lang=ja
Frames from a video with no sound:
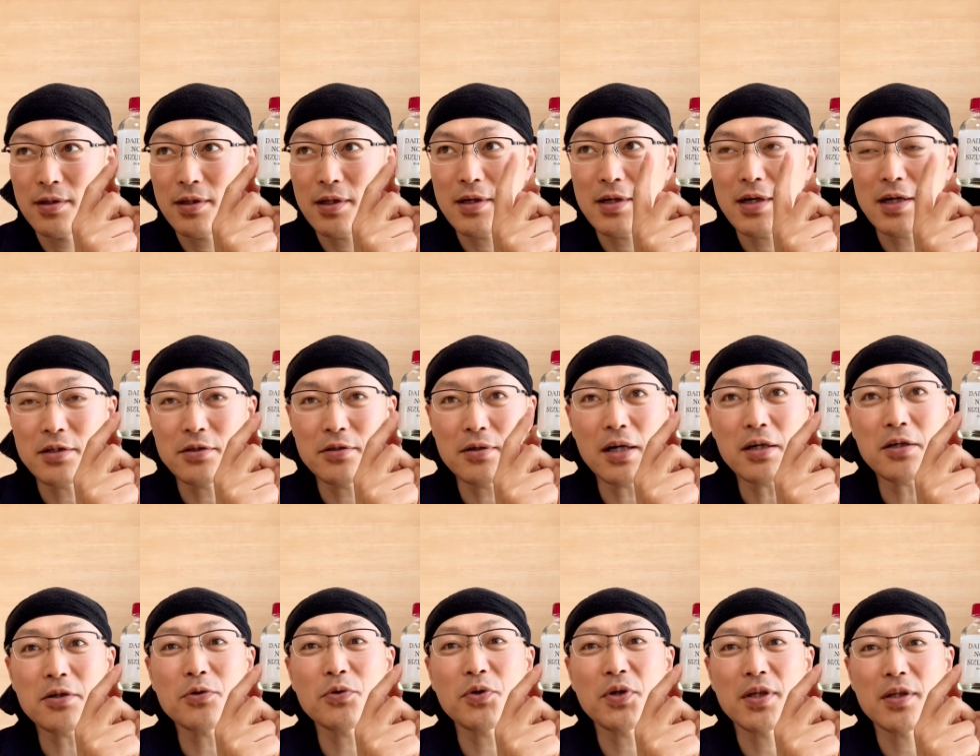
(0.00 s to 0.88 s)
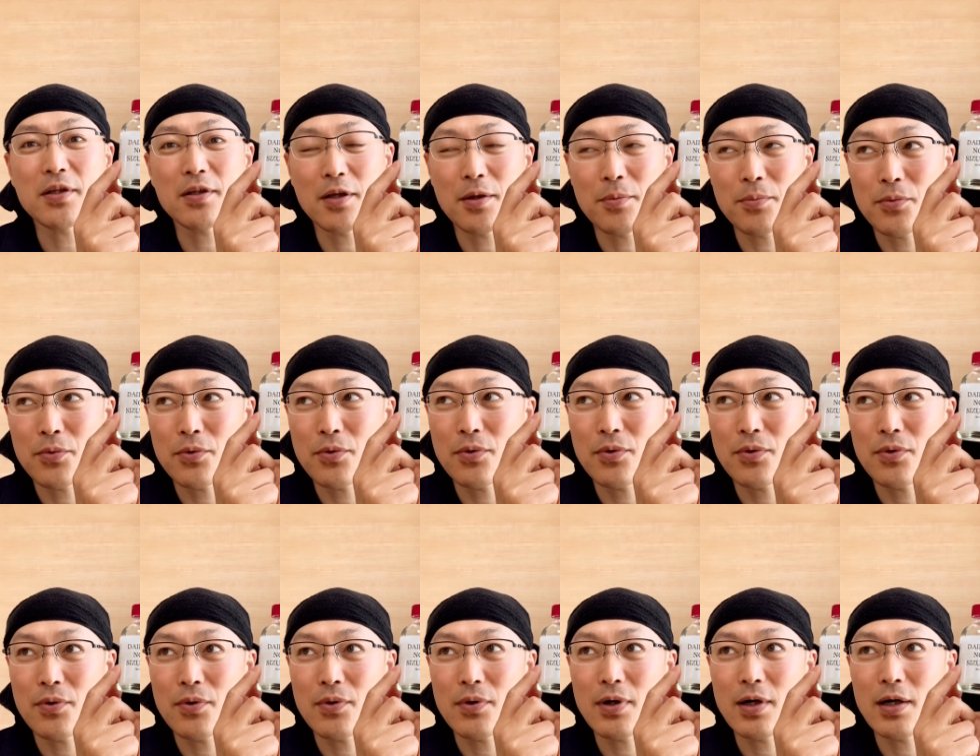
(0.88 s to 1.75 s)
で落書きといって
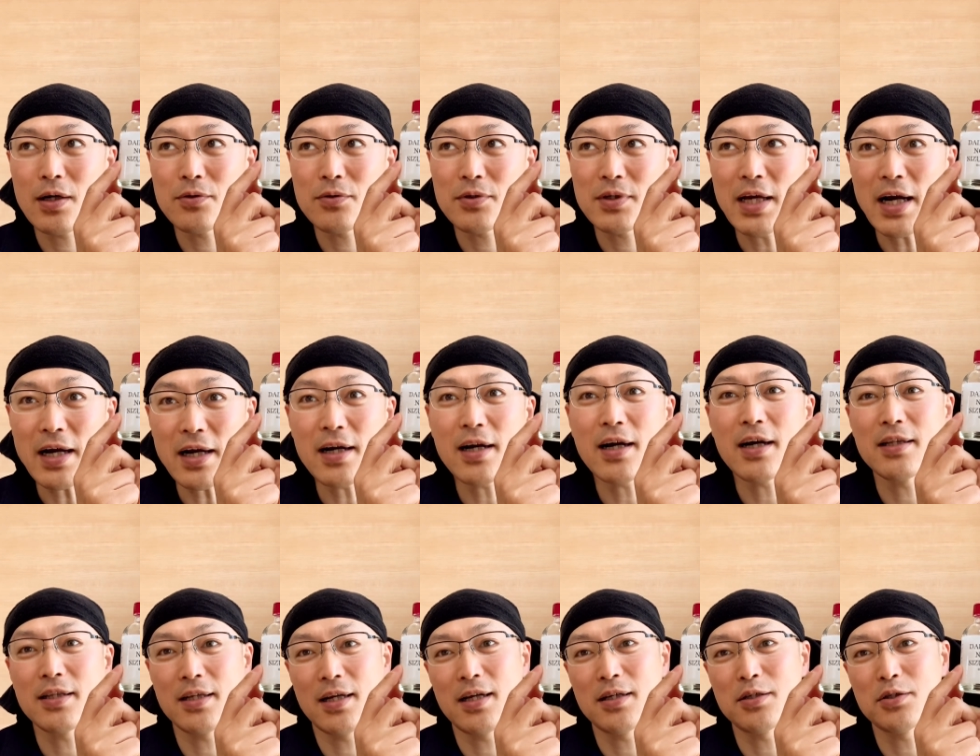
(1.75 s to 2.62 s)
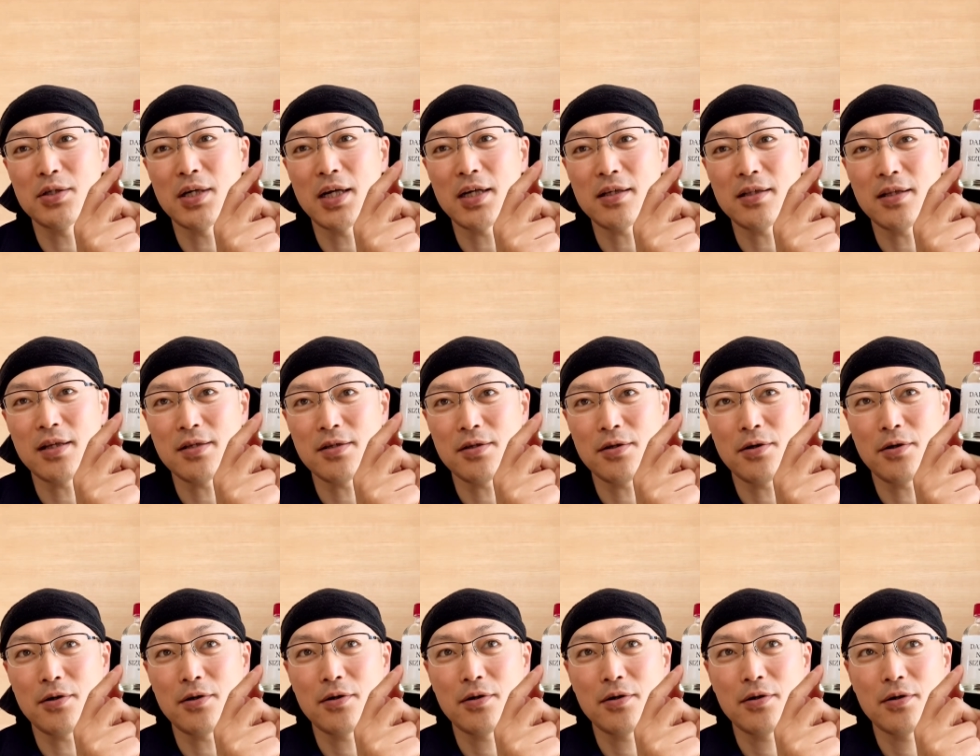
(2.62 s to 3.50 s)
もあの厄介な落書きです
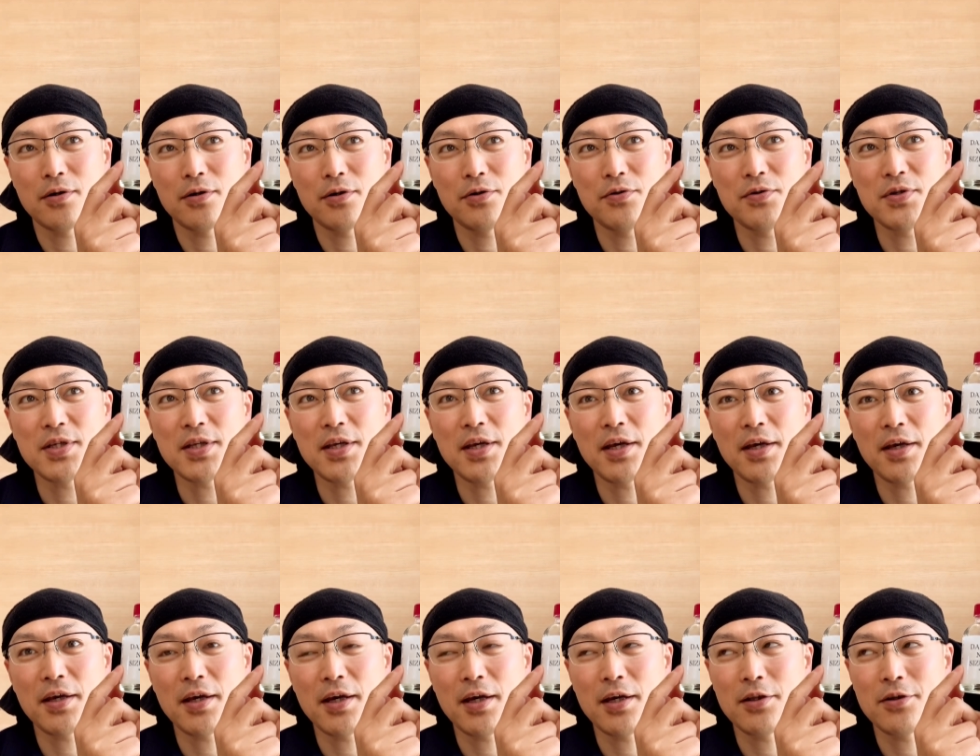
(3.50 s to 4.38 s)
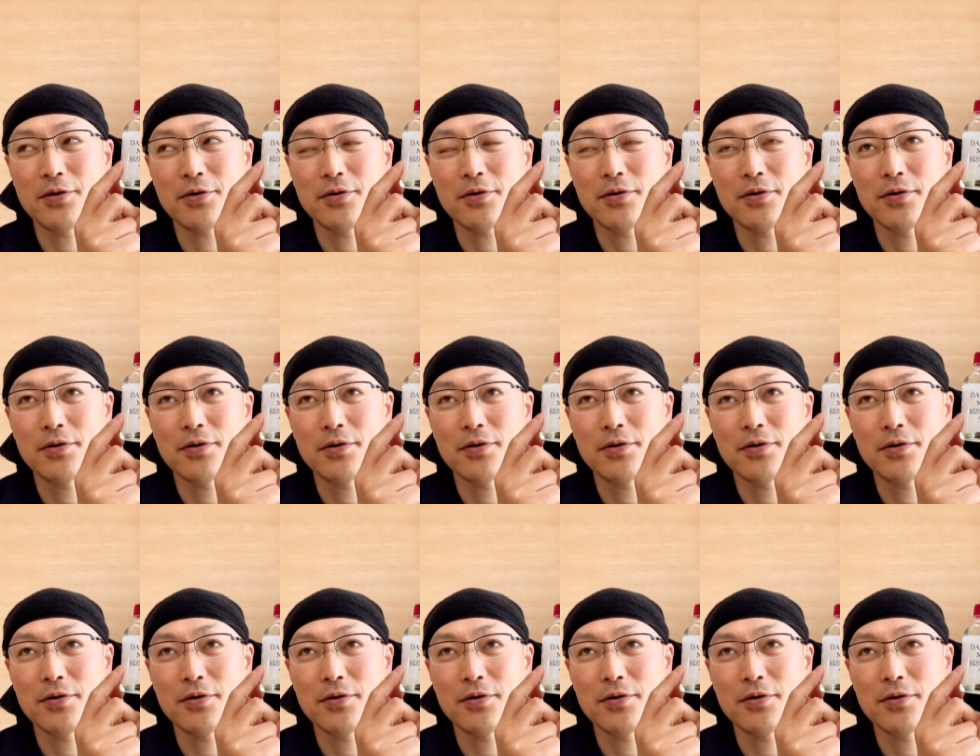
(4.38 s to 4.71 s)
よ。油性系の